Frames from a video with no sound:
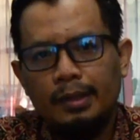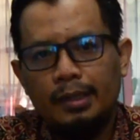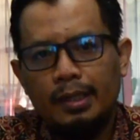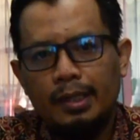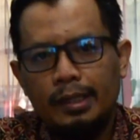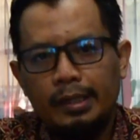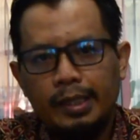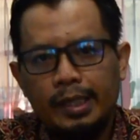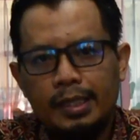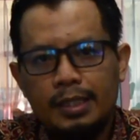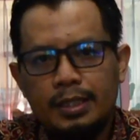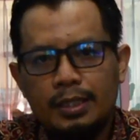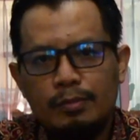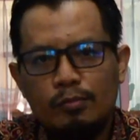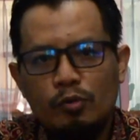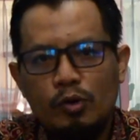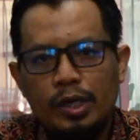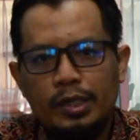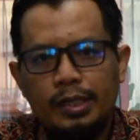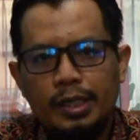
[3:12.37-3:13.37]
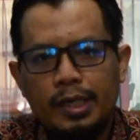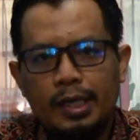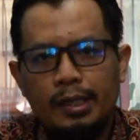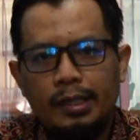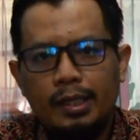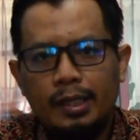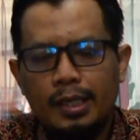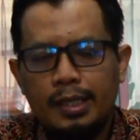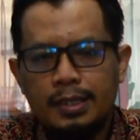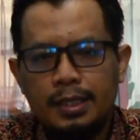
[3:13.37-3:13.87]
kalian semuanya
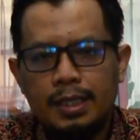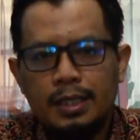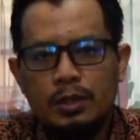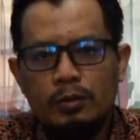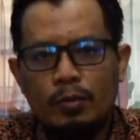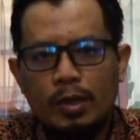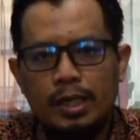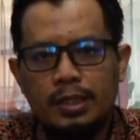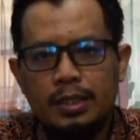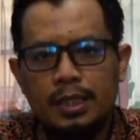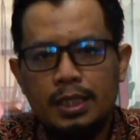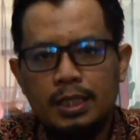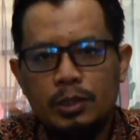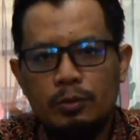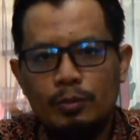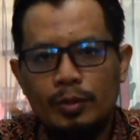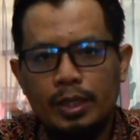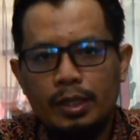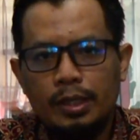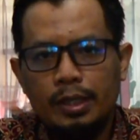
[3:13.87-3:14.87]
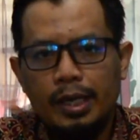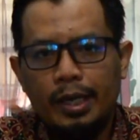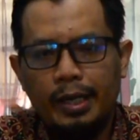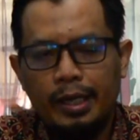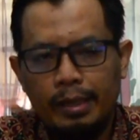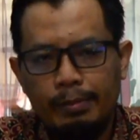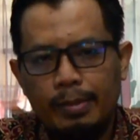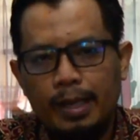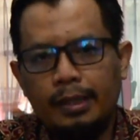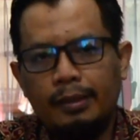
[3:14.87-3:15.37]
adalah siswa-siswi yang
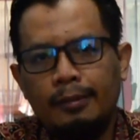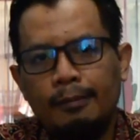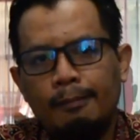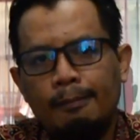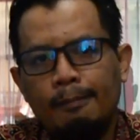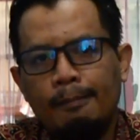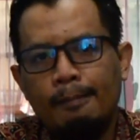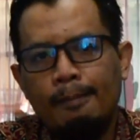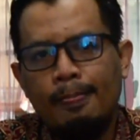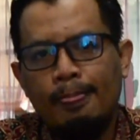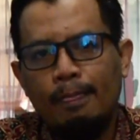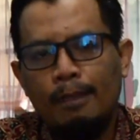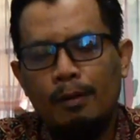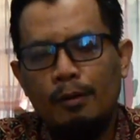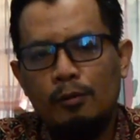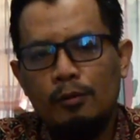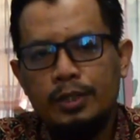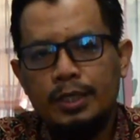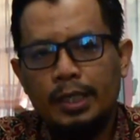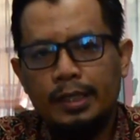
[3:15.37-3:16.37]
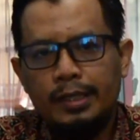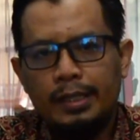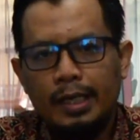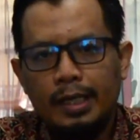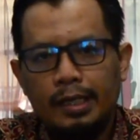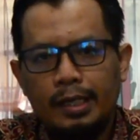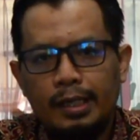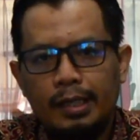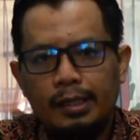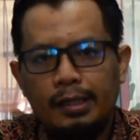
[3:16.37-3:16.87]
hebat. Usah
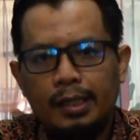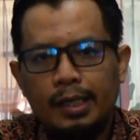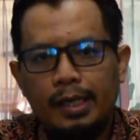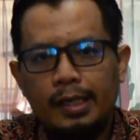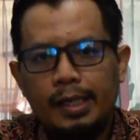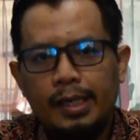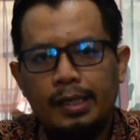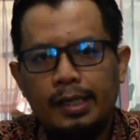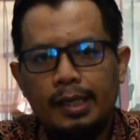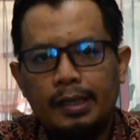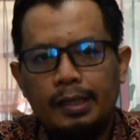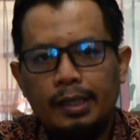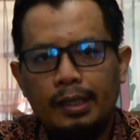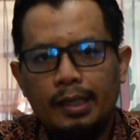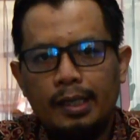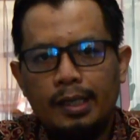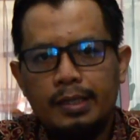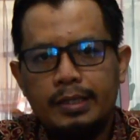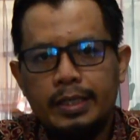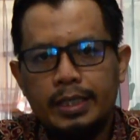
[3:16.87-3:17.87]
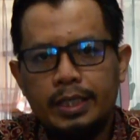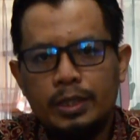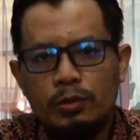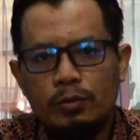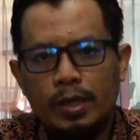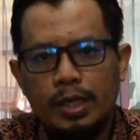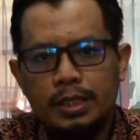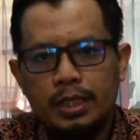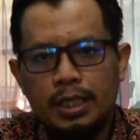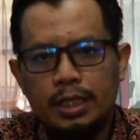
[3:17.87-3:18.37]
yakin kalian adalah
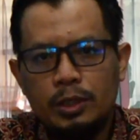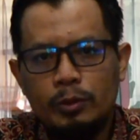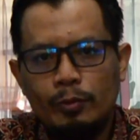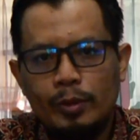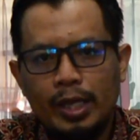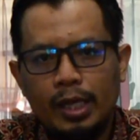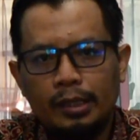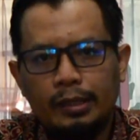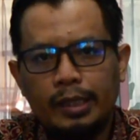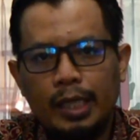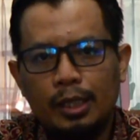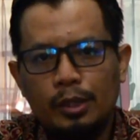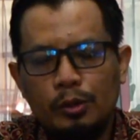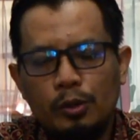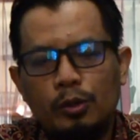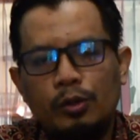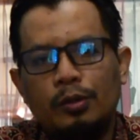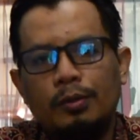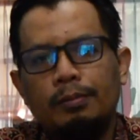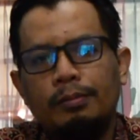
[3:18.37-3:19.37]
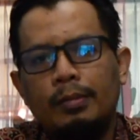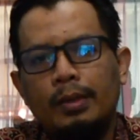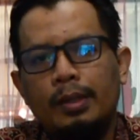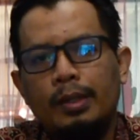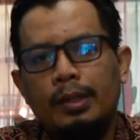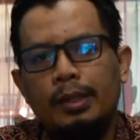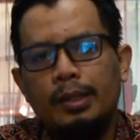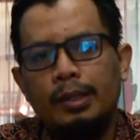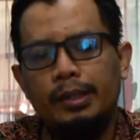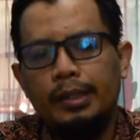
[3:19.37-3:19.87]
siswa-siswi yang tangguh
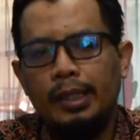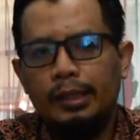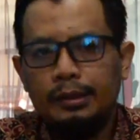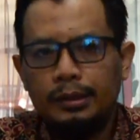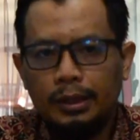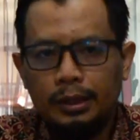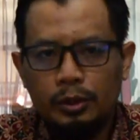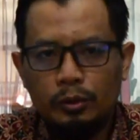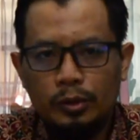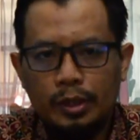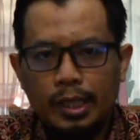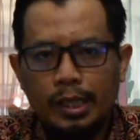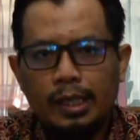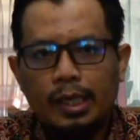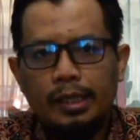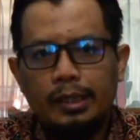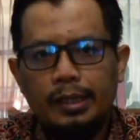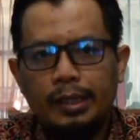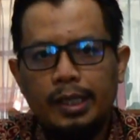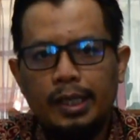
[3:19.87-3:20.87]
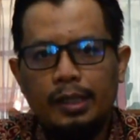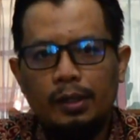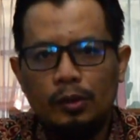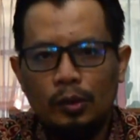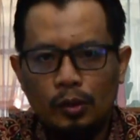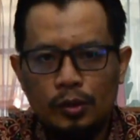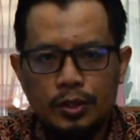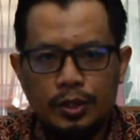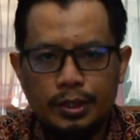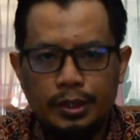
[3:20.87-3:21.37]
dan tentunya kalian
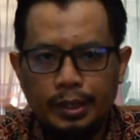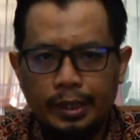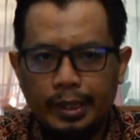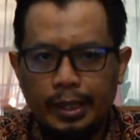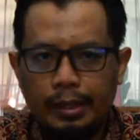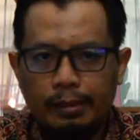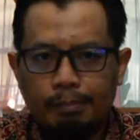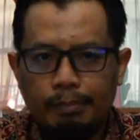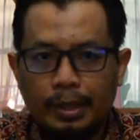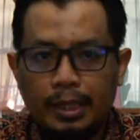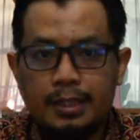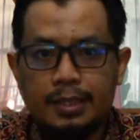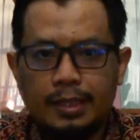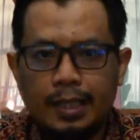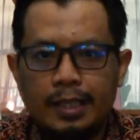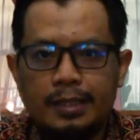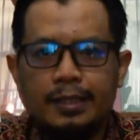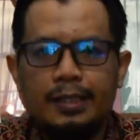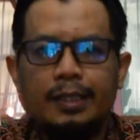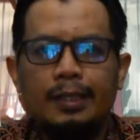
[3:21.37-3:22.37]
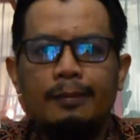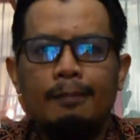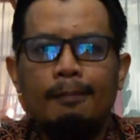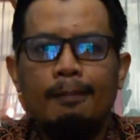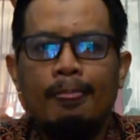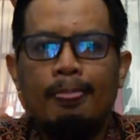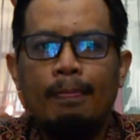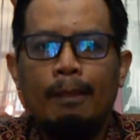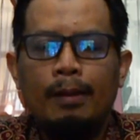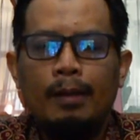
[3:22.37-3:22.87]
lulus dengan prestasi.
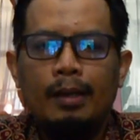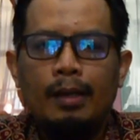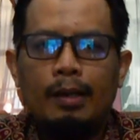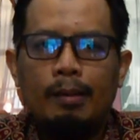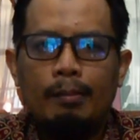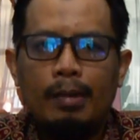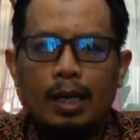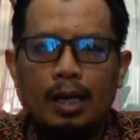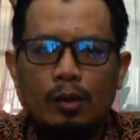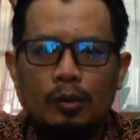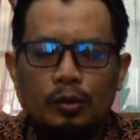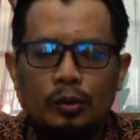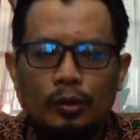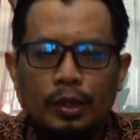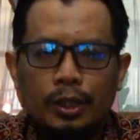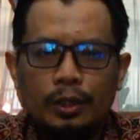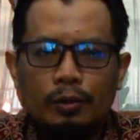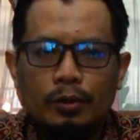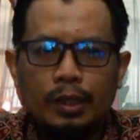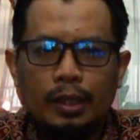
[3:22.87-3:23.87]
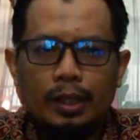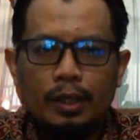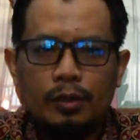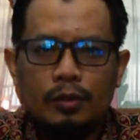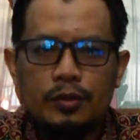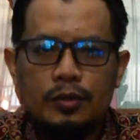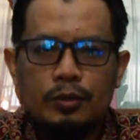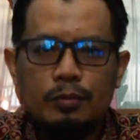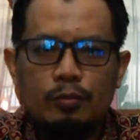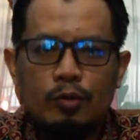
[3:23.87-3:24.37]
Maka untuk itu
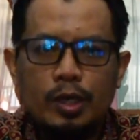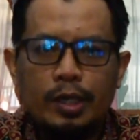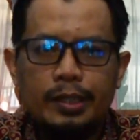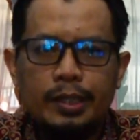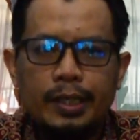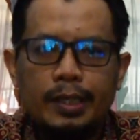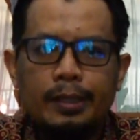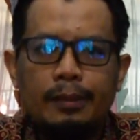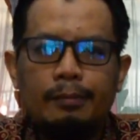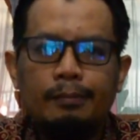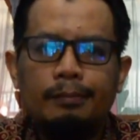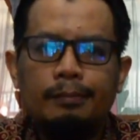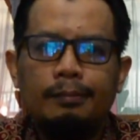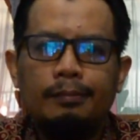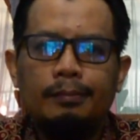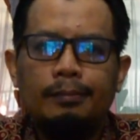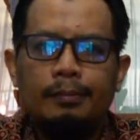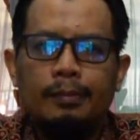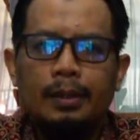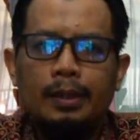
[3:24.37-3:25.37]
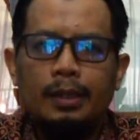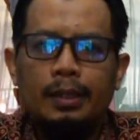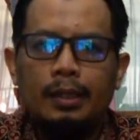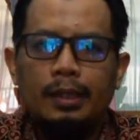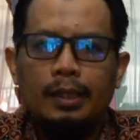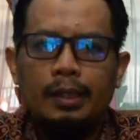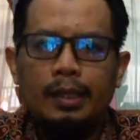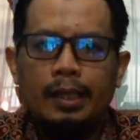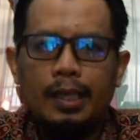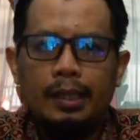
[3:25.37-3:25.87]
anak-anakku semuanya
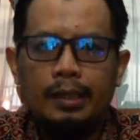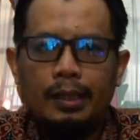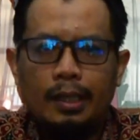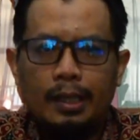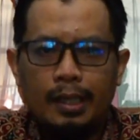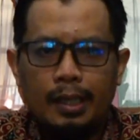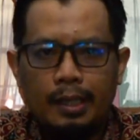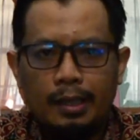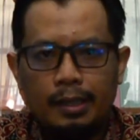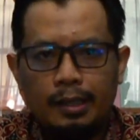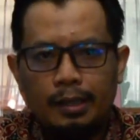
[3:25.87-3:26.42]
ini adalah